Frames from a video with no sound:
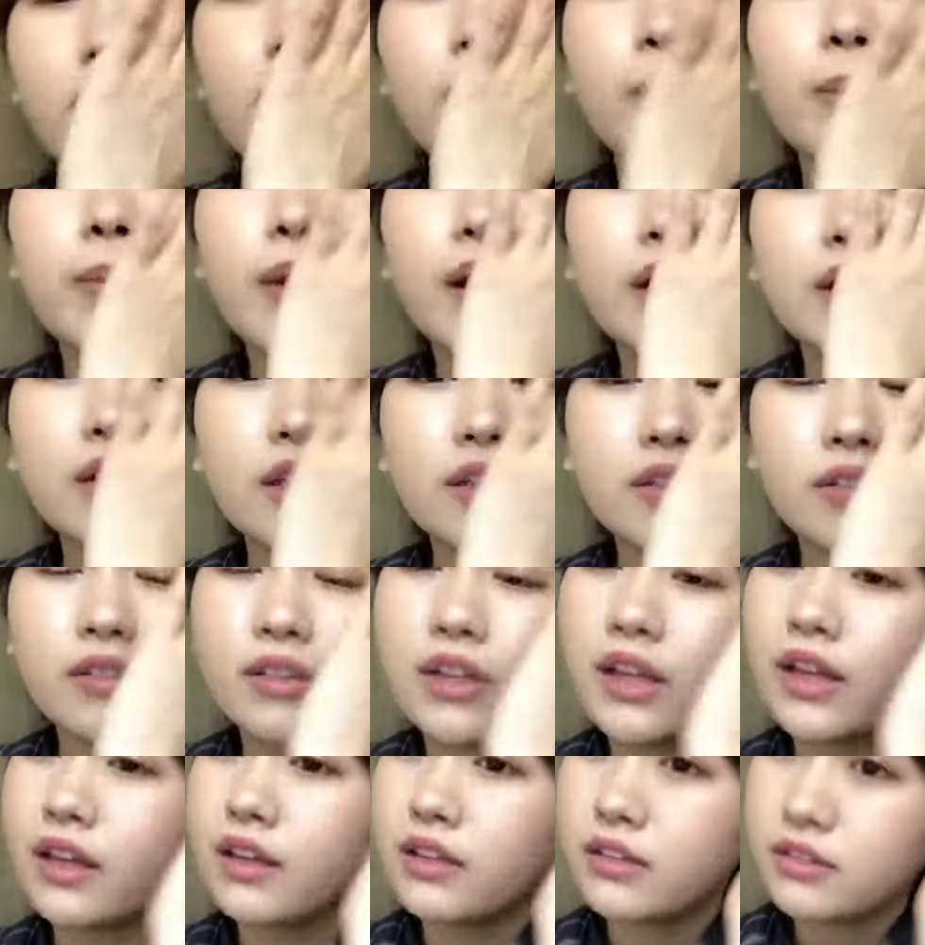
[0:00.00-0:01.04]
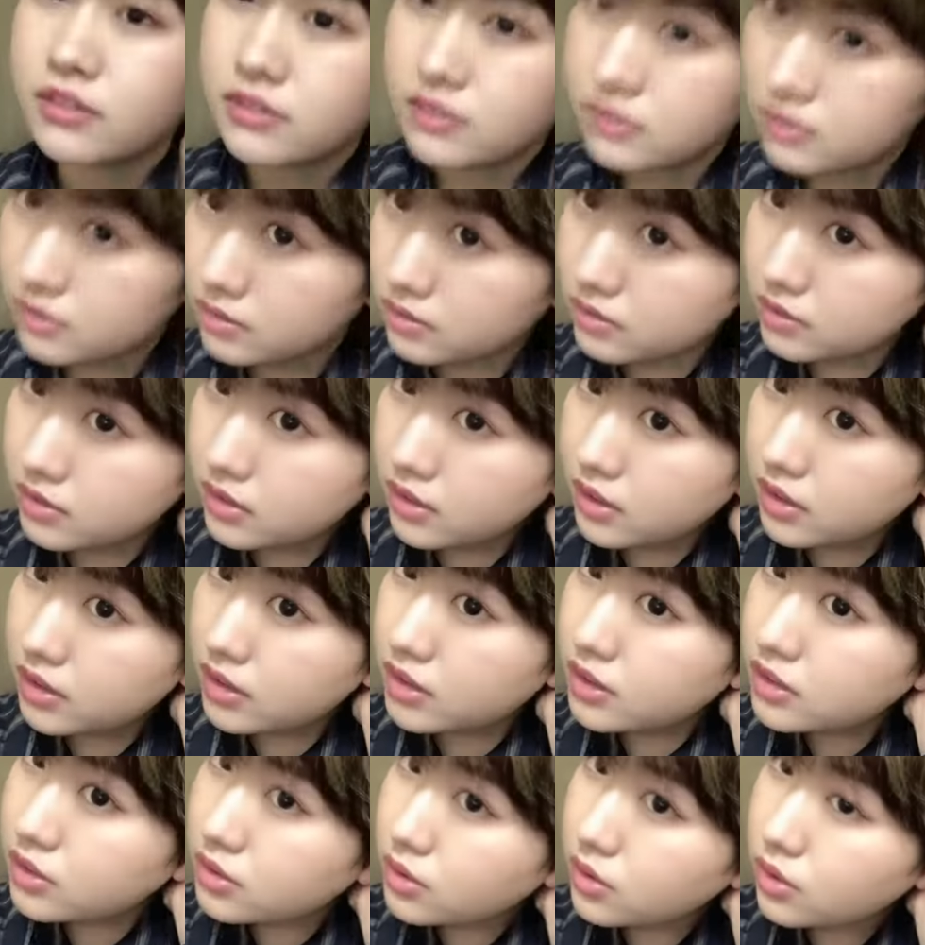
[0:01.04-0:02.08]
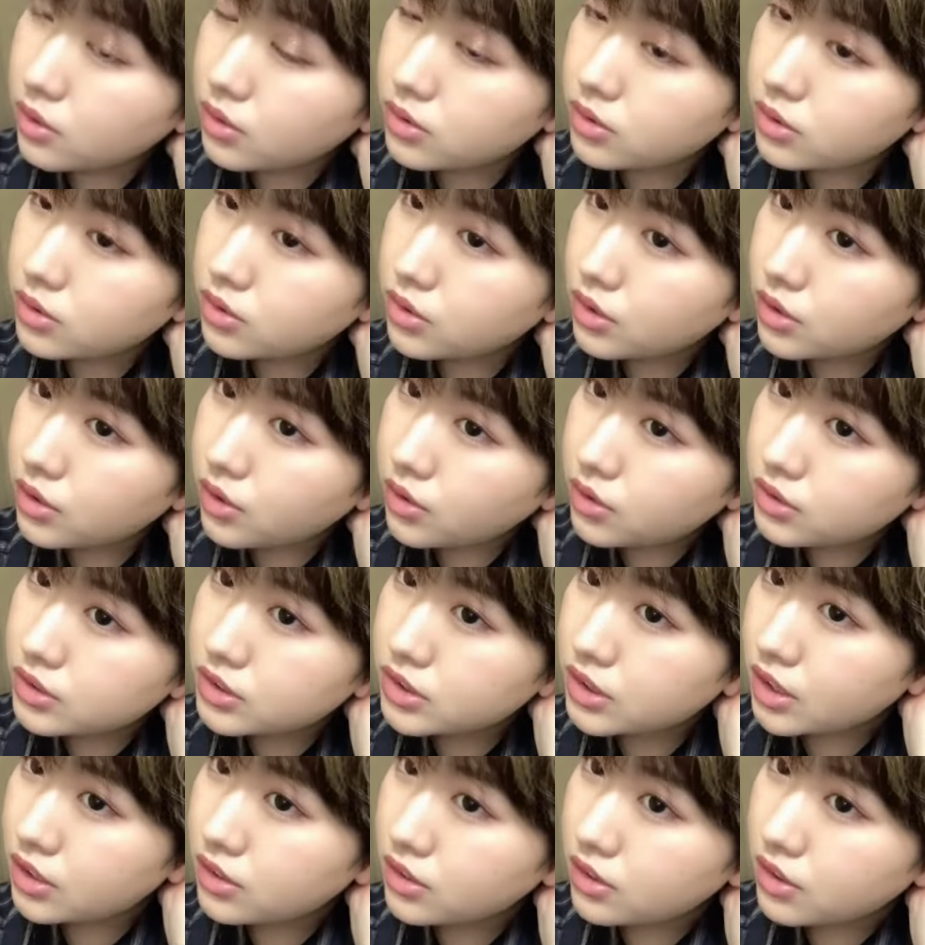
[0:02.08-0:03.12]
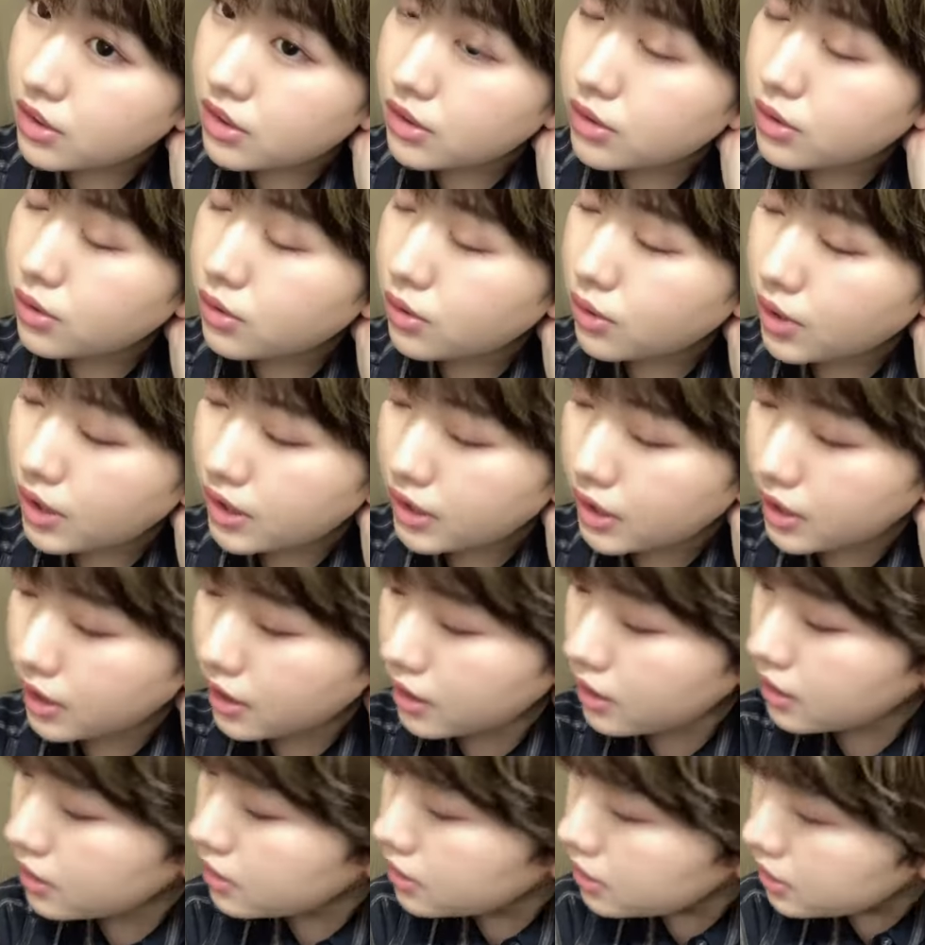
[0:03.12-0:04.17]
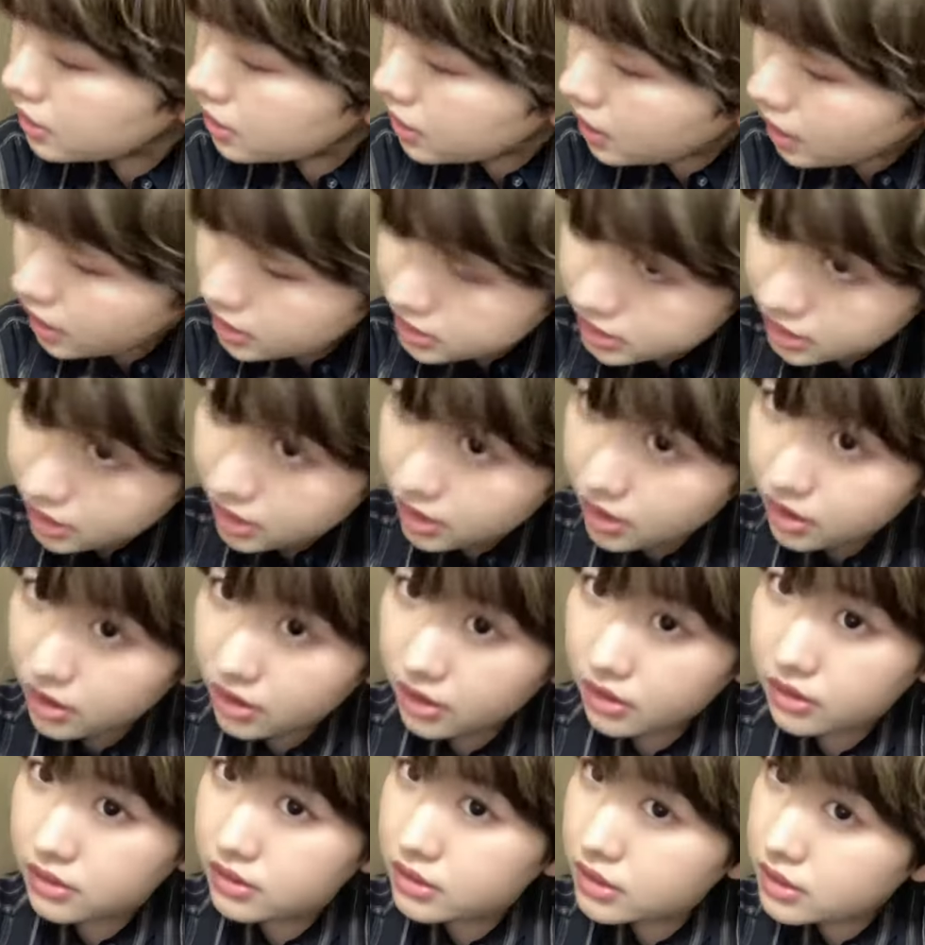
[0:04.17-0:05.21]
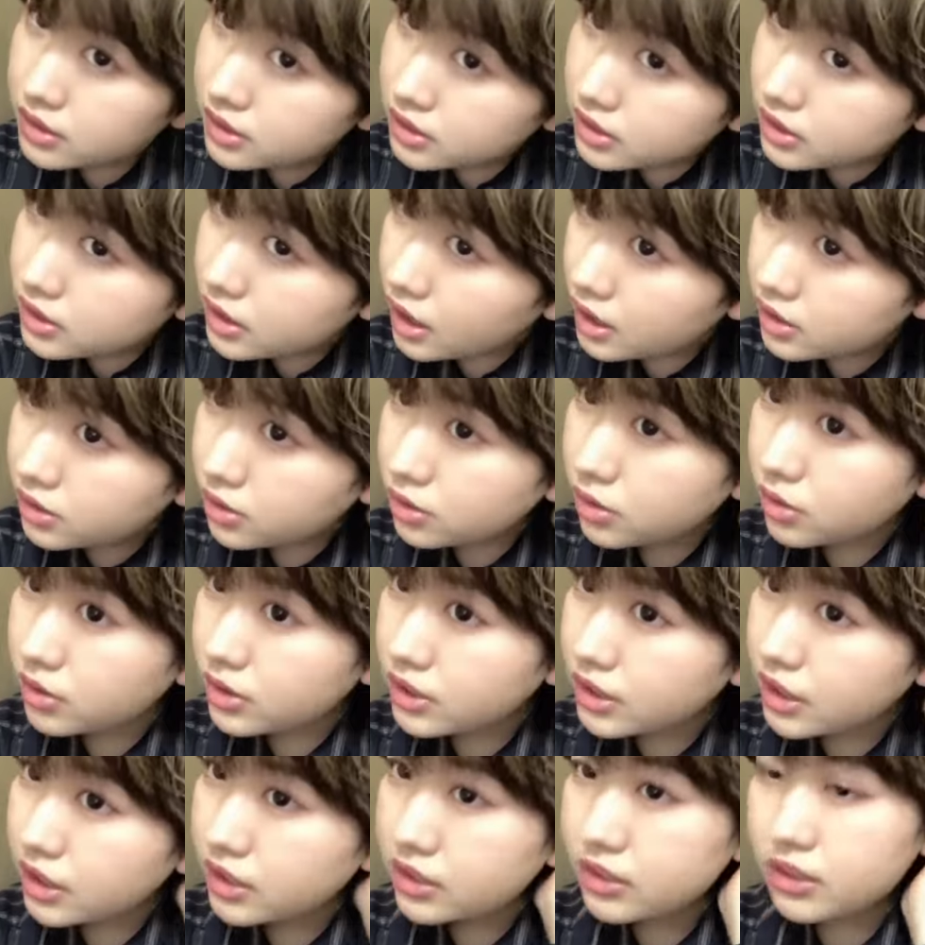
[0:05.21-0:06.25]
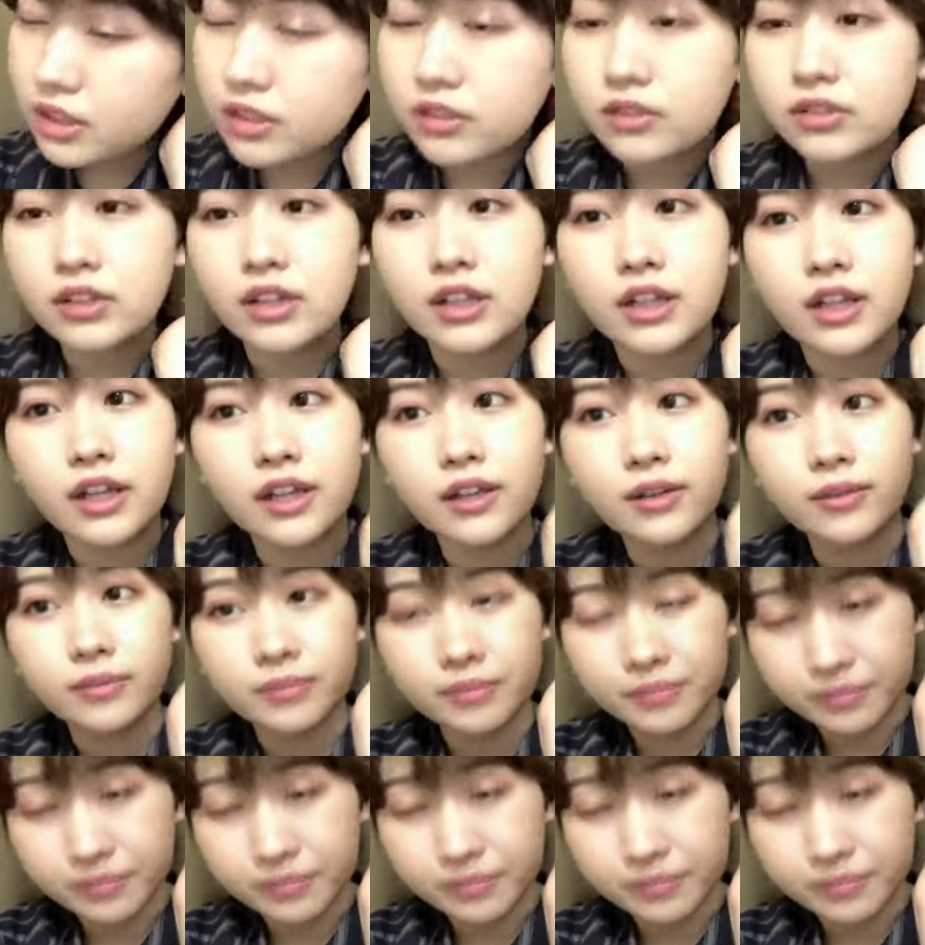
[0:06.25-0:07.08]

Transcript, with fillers: まあなので昨日おとといコンサートで今日はね朝から後撮りだったのでね